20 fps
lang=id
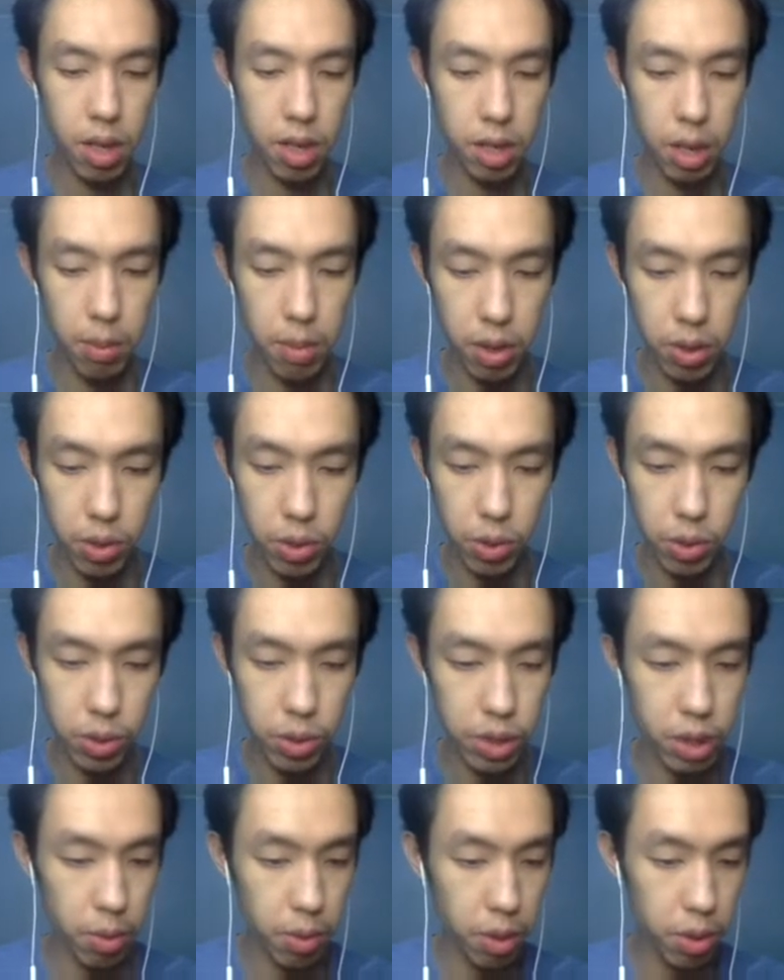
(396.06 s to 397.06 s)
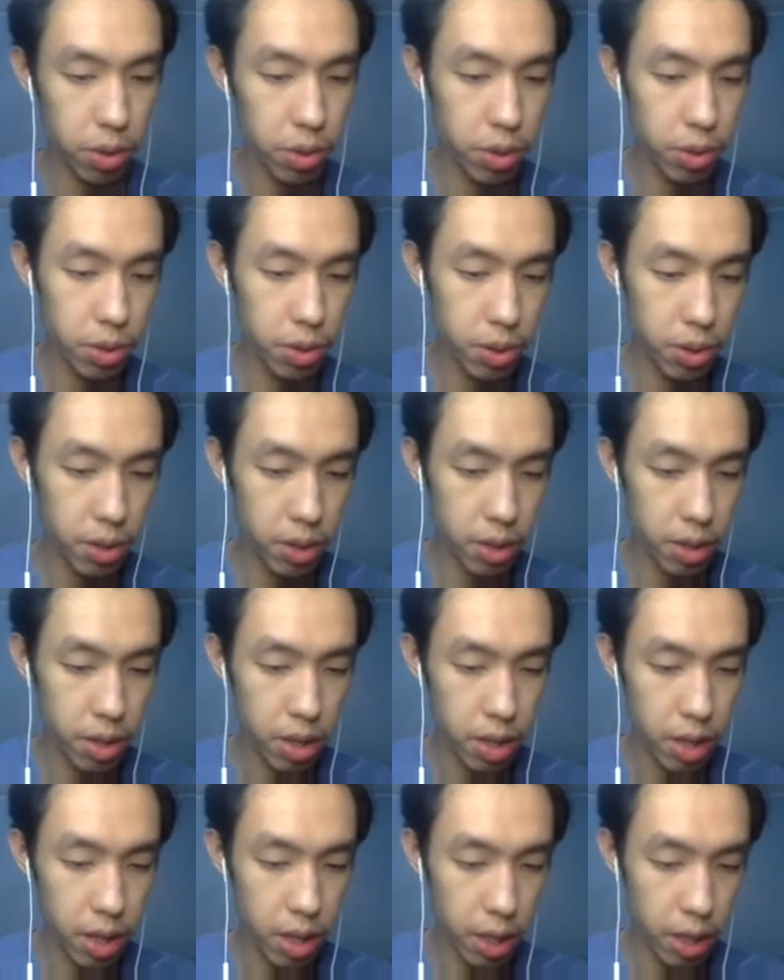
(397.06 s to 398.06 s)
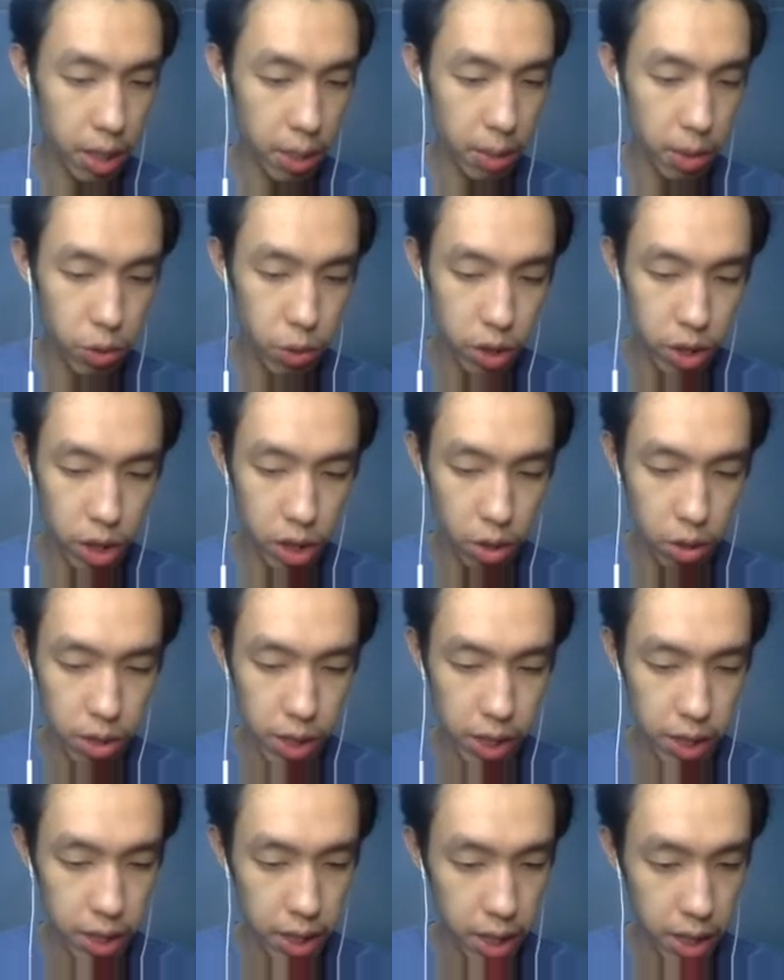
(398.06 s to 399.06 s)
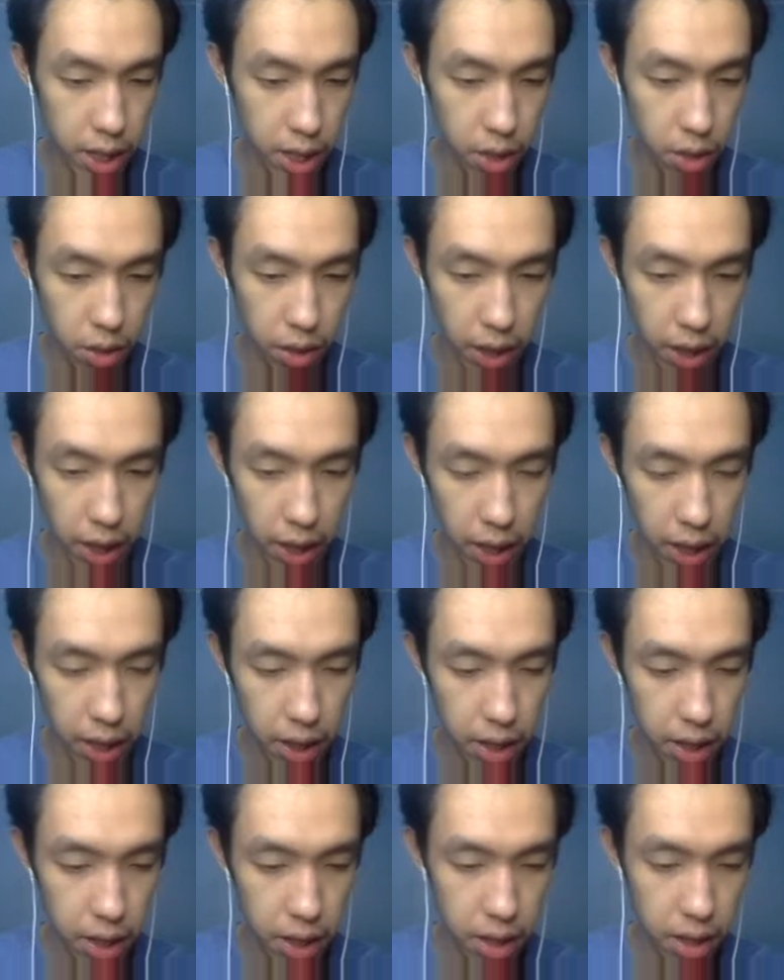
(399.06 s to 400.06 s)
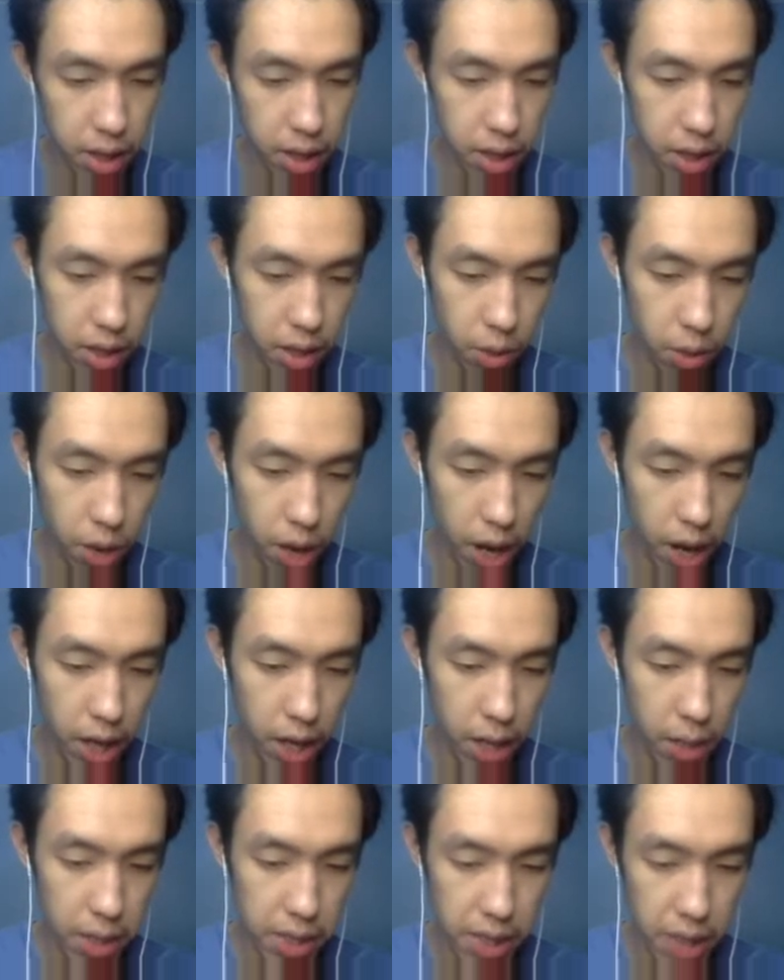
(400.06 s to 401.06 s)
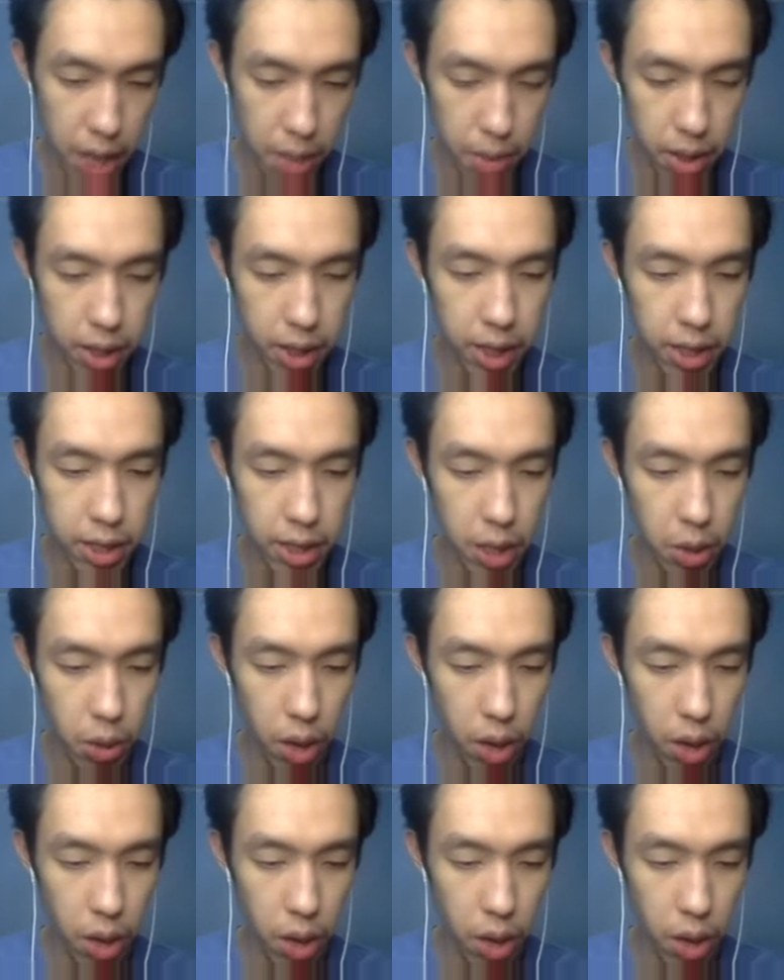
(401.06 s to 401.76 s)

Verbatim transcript: Sabar dulu, sabar dulu. Tampil duitnya terus aja. Oke. Wakanda masih aman guys ya.